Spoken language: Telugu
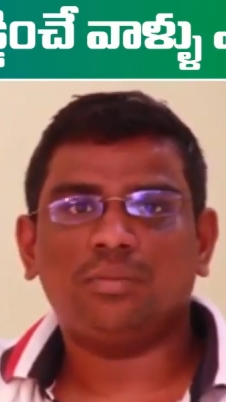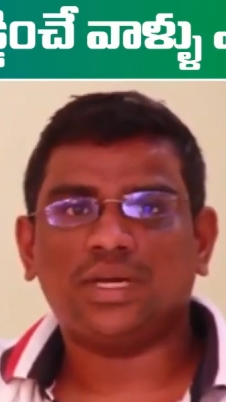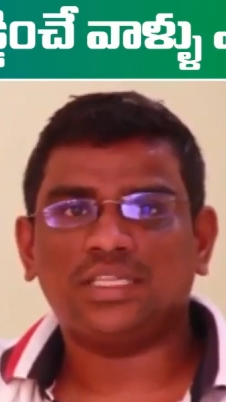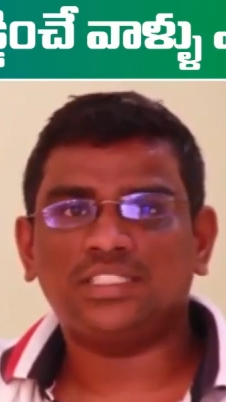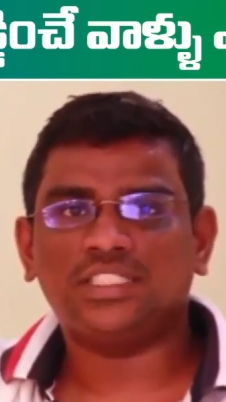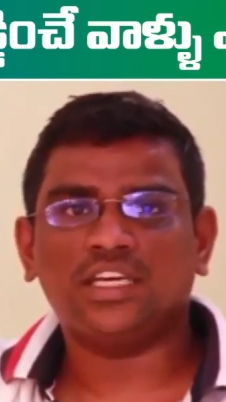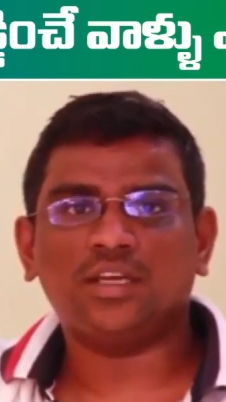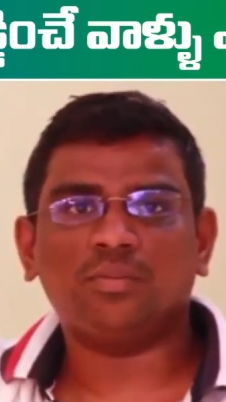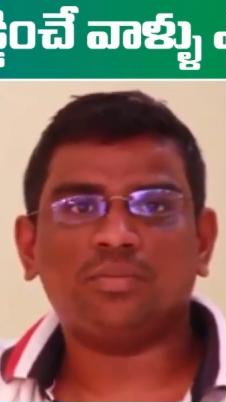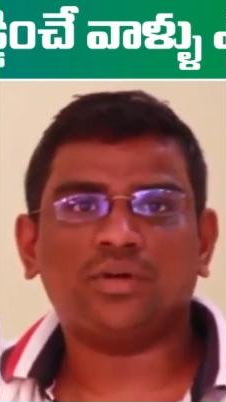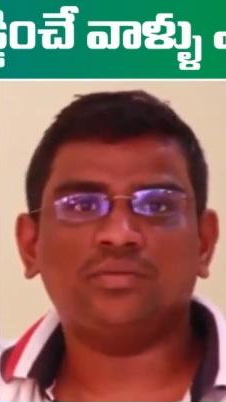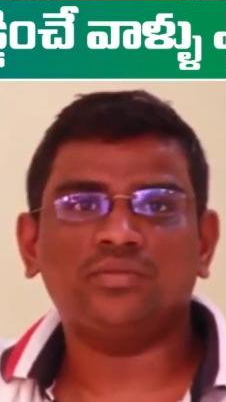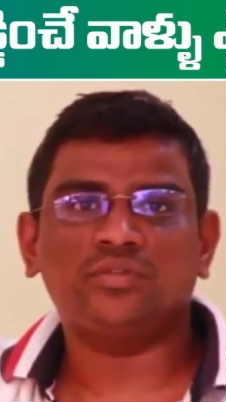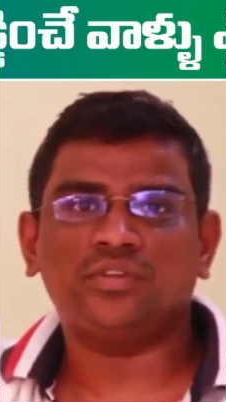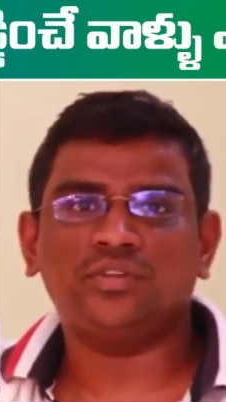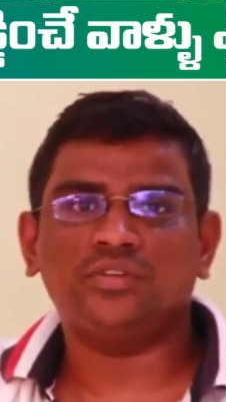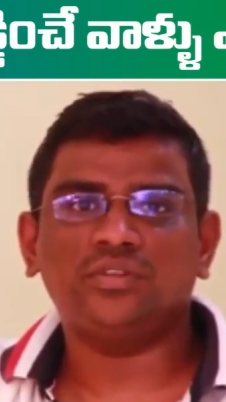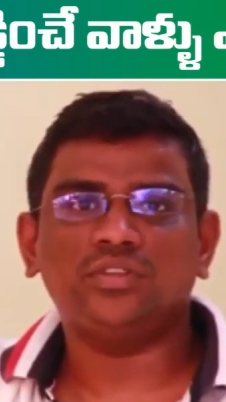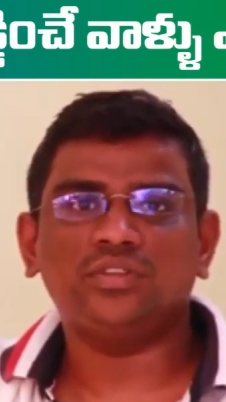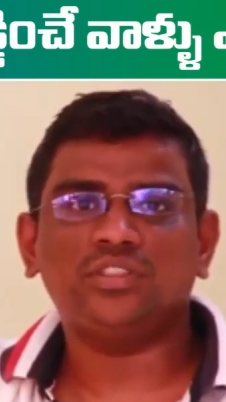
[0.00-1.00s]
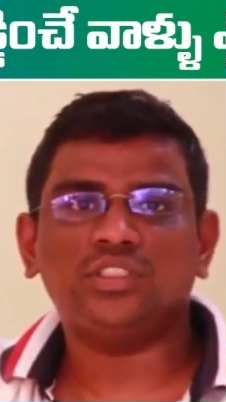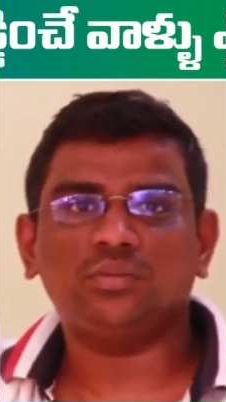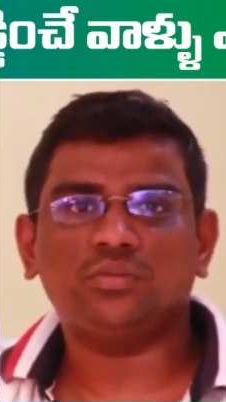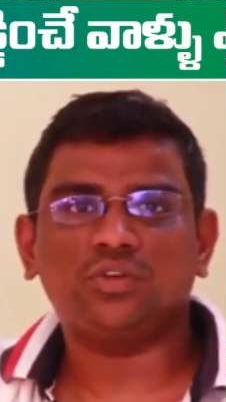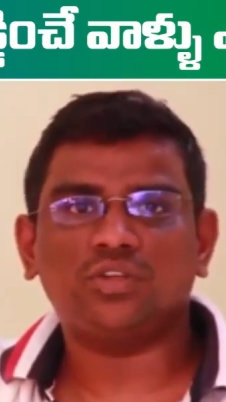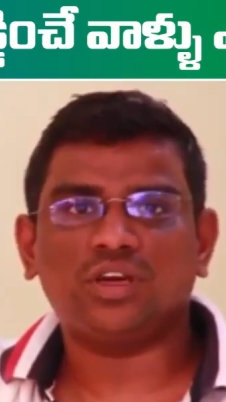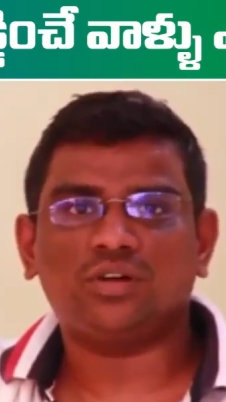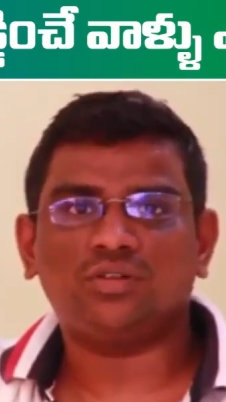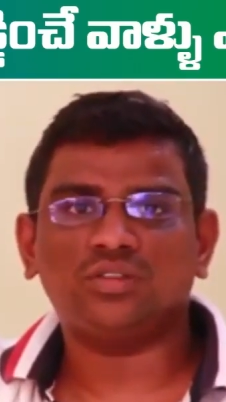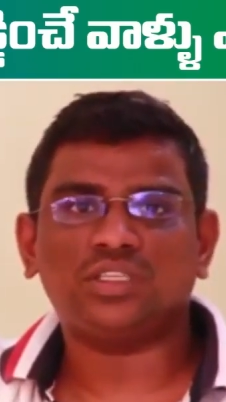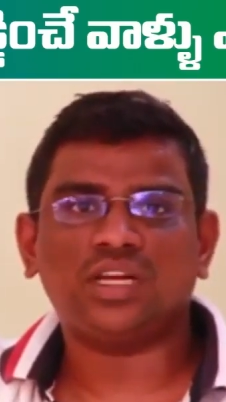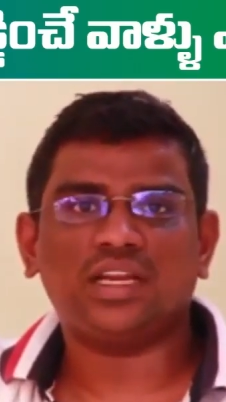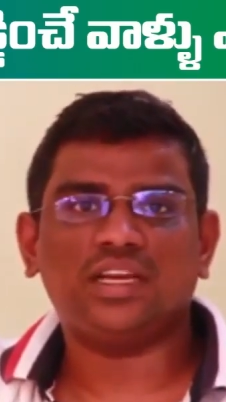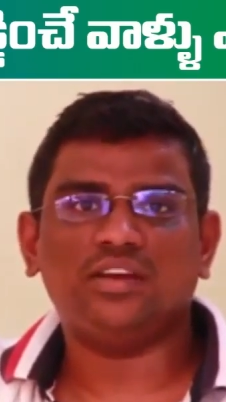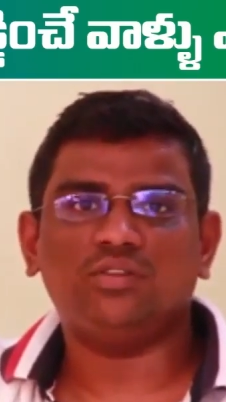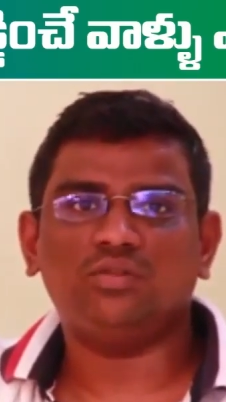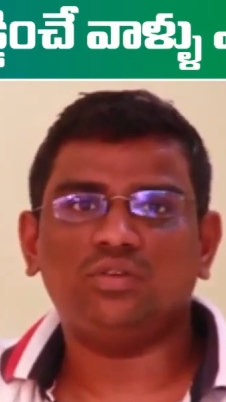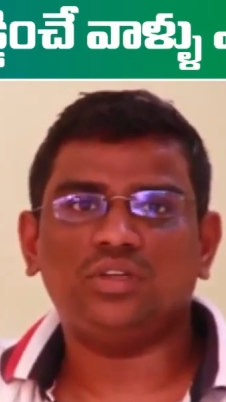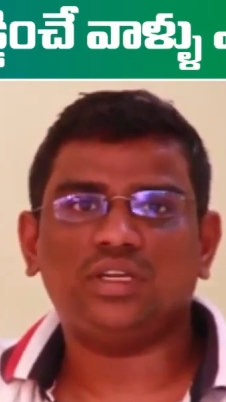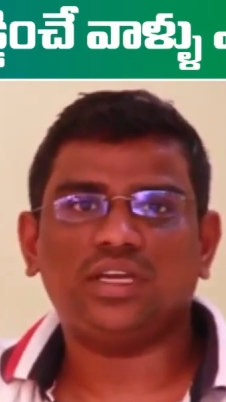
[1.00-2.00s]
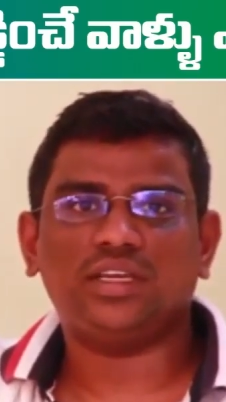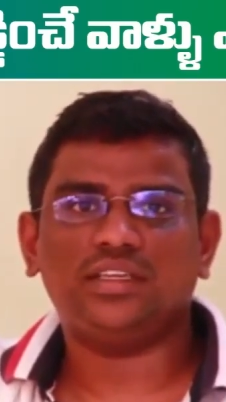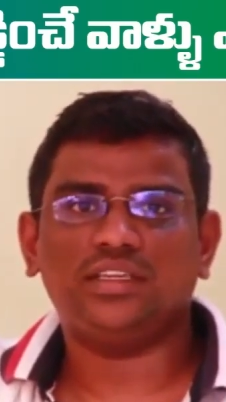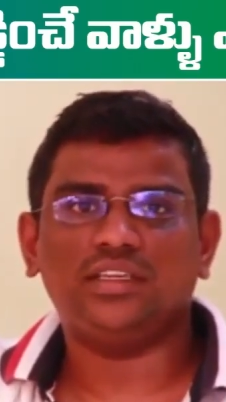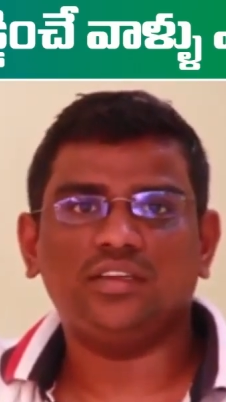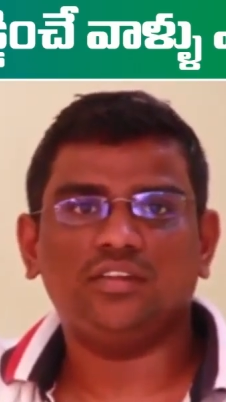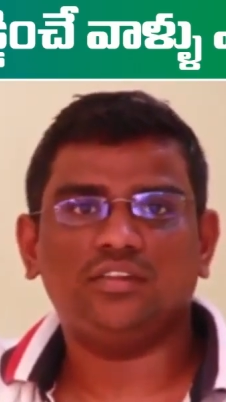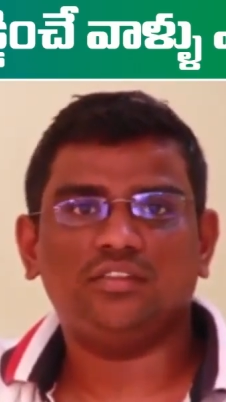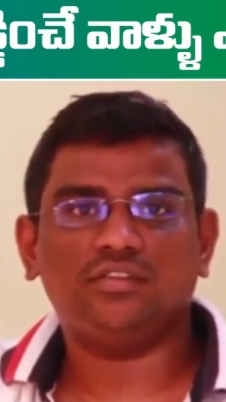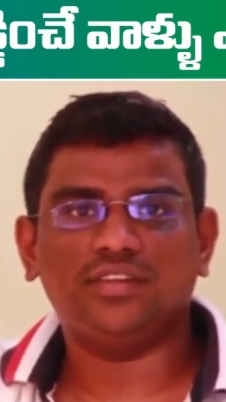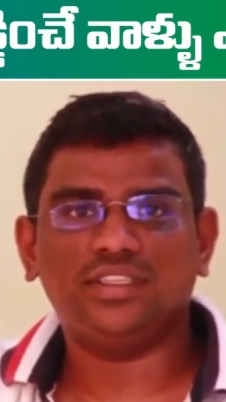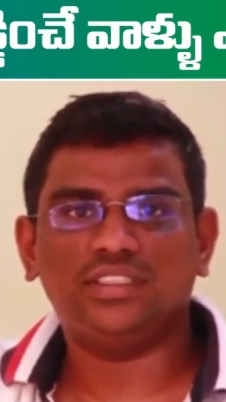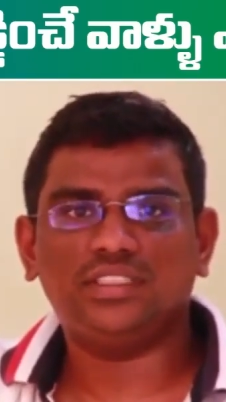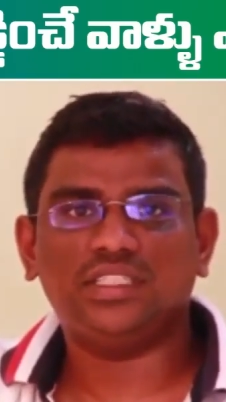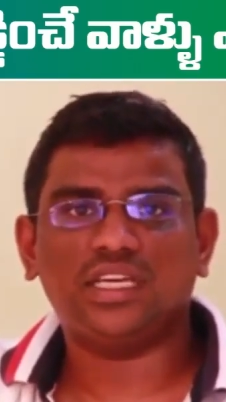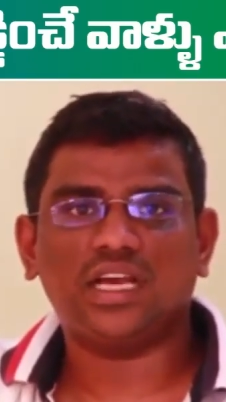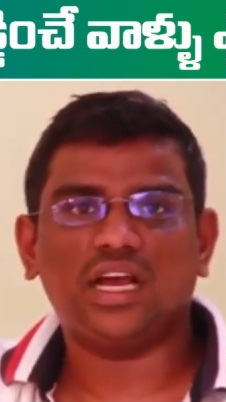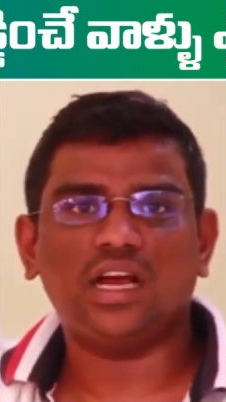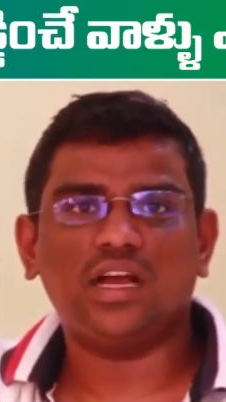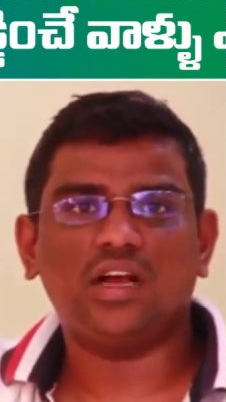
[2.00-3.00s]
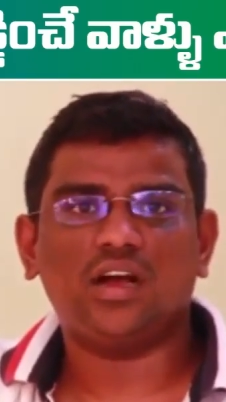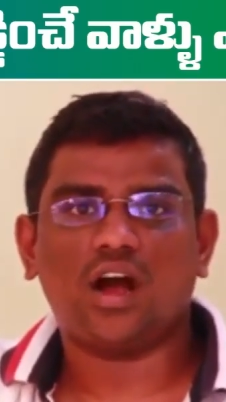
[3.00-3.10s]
ప్రజలకి ప్రభుత్వం నుంచి ముఖ్య అవసరాలు ఏముంటాయి విద్య